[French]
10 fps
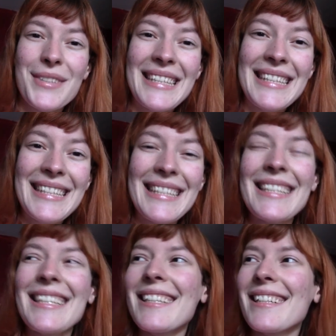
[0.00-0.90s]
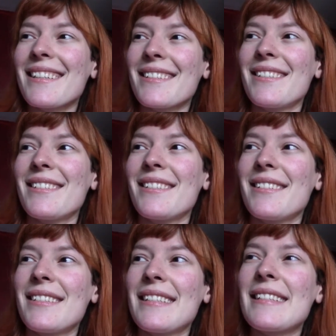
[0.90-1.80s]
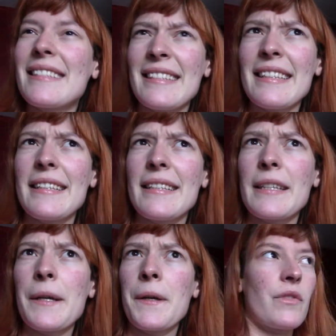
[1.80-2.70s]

dire euh, si...